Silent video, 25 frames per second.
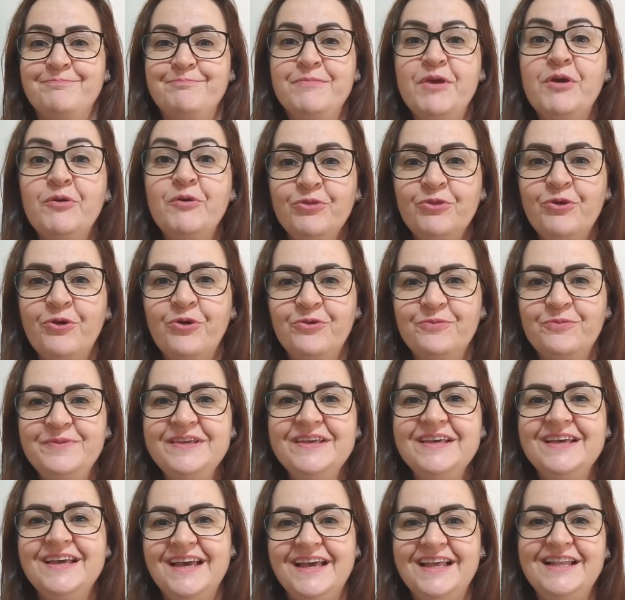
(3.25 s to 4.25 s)
Meu
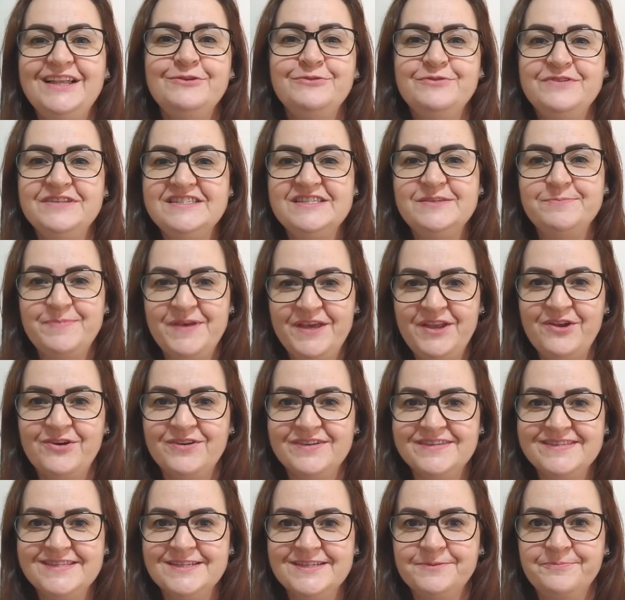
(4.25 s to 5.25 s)
nome é Leonice
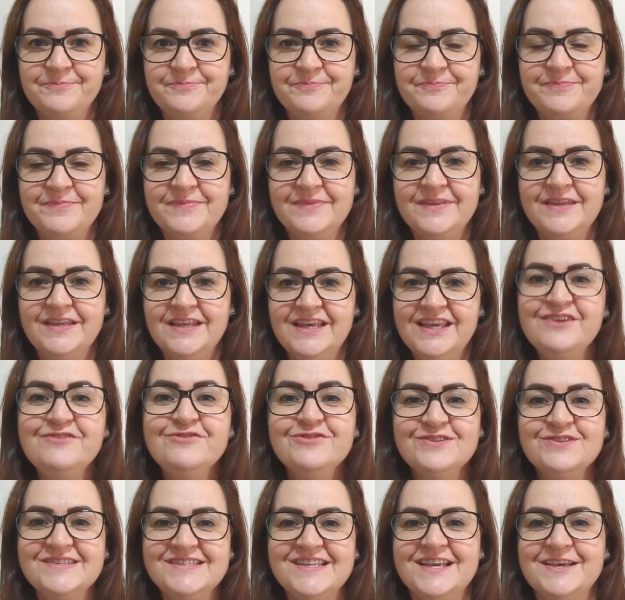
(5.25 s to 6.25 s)
Perosa. E
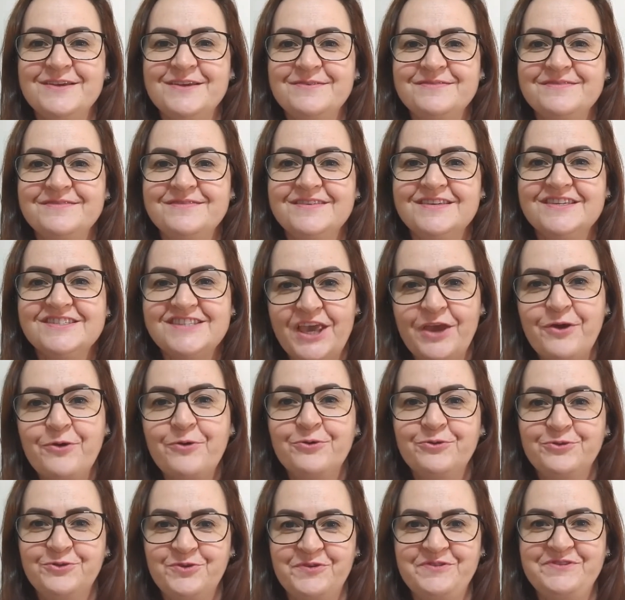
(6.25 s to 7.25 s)
você, já
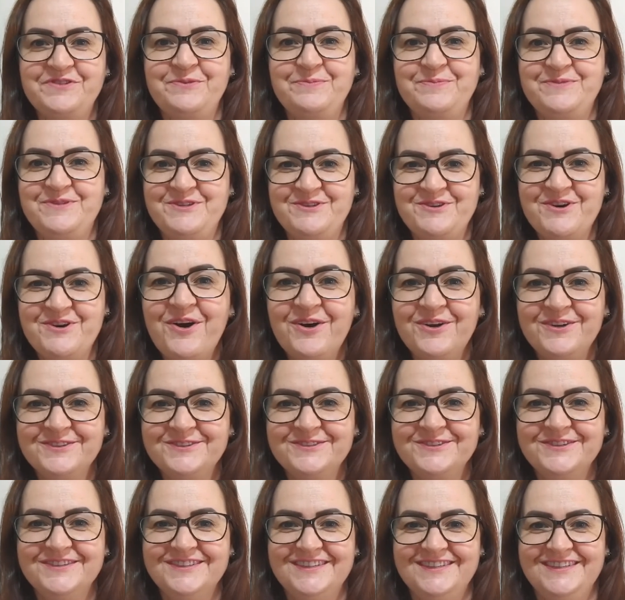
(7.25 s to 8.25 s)
encontrou seu
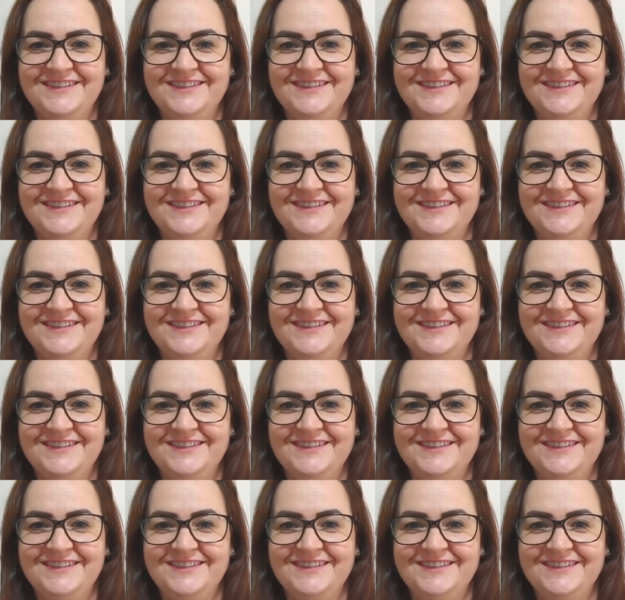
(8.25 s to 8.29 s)
psicólogo?